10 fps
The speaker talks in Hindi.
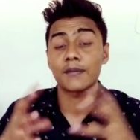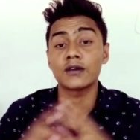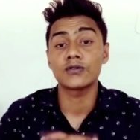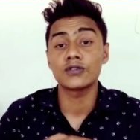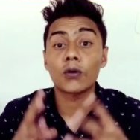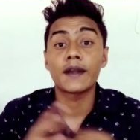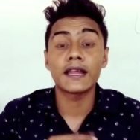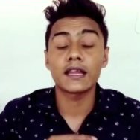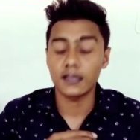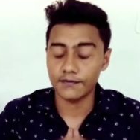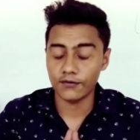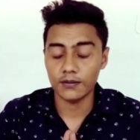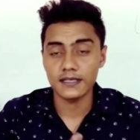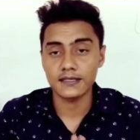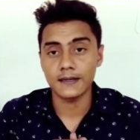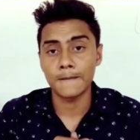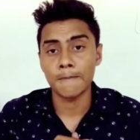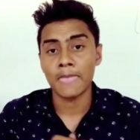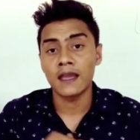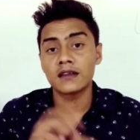नाम है कुछ वेडिंग इन्फॉर्मेशन
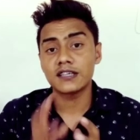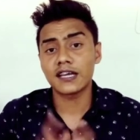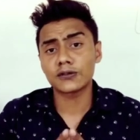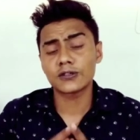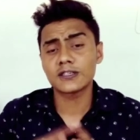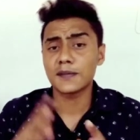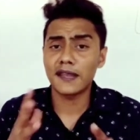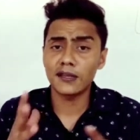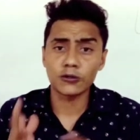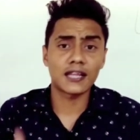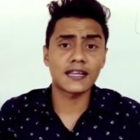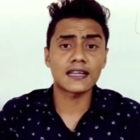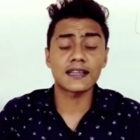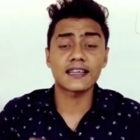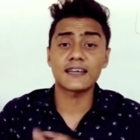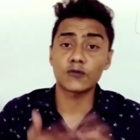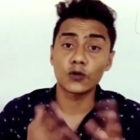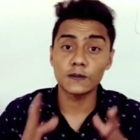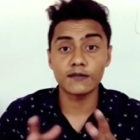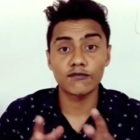या दोस्तों इससे पहले होता क्या था कि हम
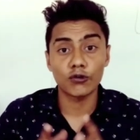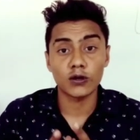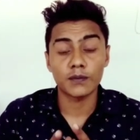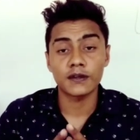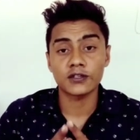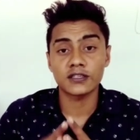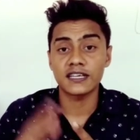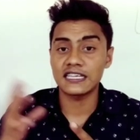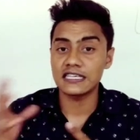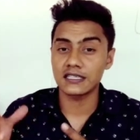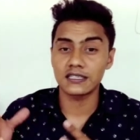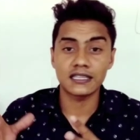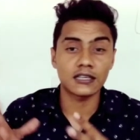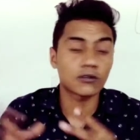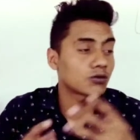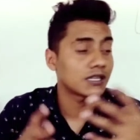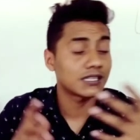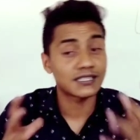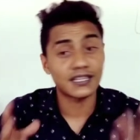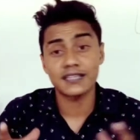कोई भी फ़ोटो अपने से खींचते थे या कुछ
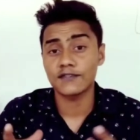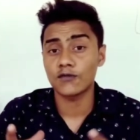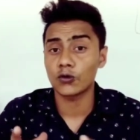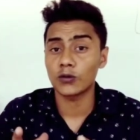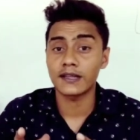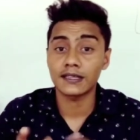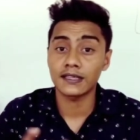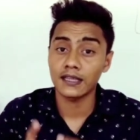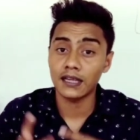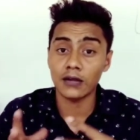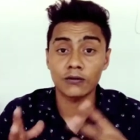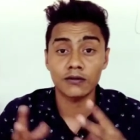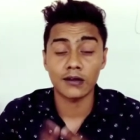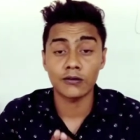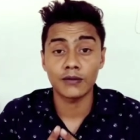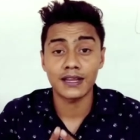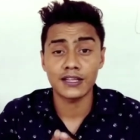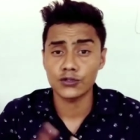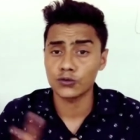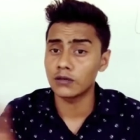इस तरह से फ़ोटो बनाते थे कार्टून वार्टून
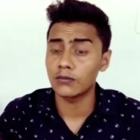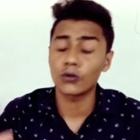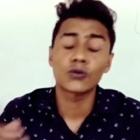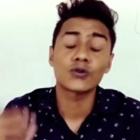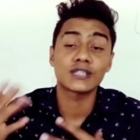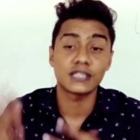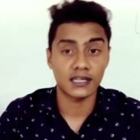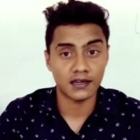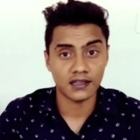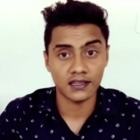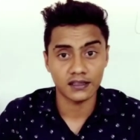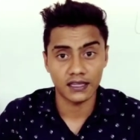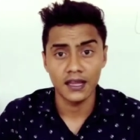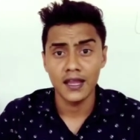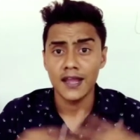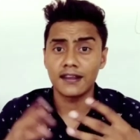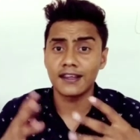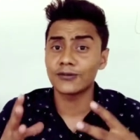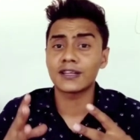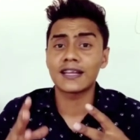वाला जिसको हम लोगों को शेयर करते थे
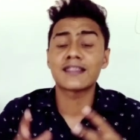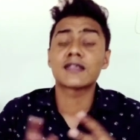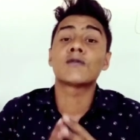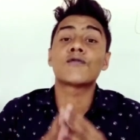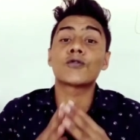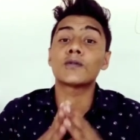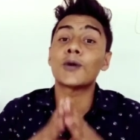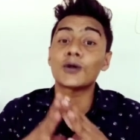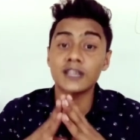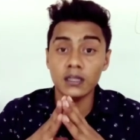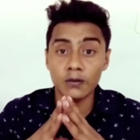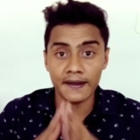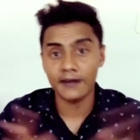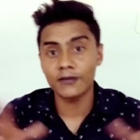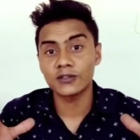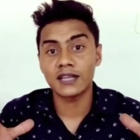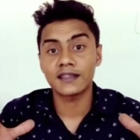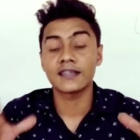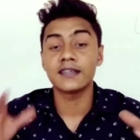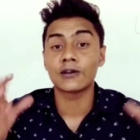लेकिन होता क्या था वो फ़ोटो बहुत ज़्यादा वायरल हो
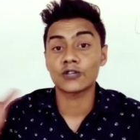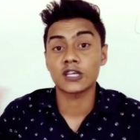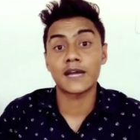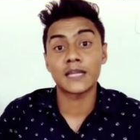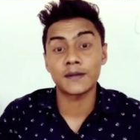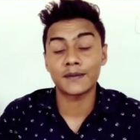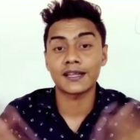जाती थी और उसके बाद हमें